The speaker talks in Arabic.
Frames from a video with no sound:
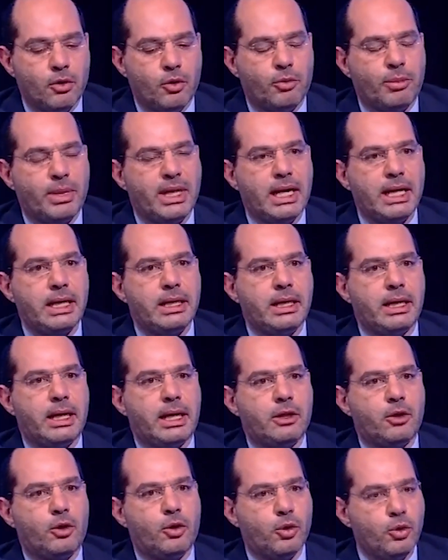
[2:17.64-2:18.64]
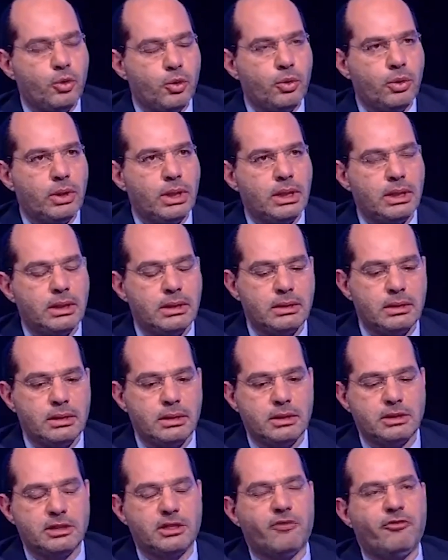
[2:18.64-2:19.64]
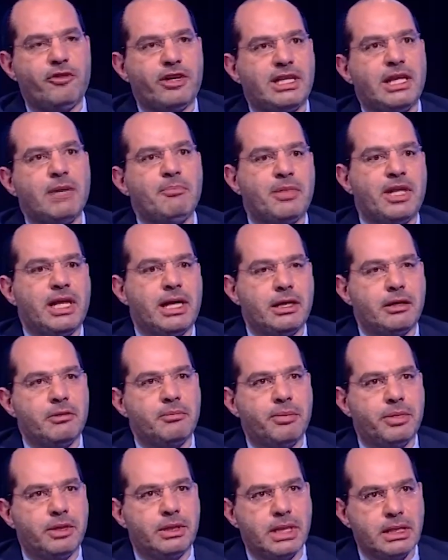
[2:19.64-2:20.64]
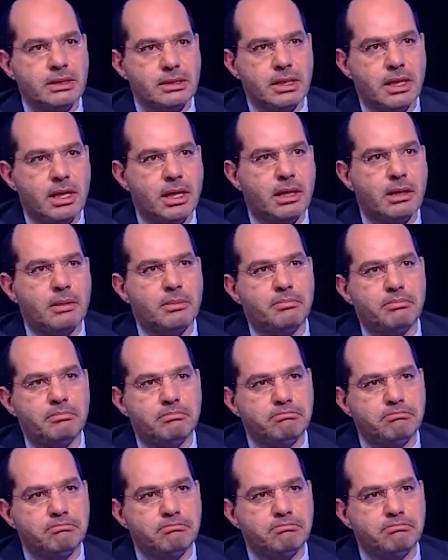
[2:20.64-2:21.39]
وبرأيي الحلول سوف تبدأ تظهر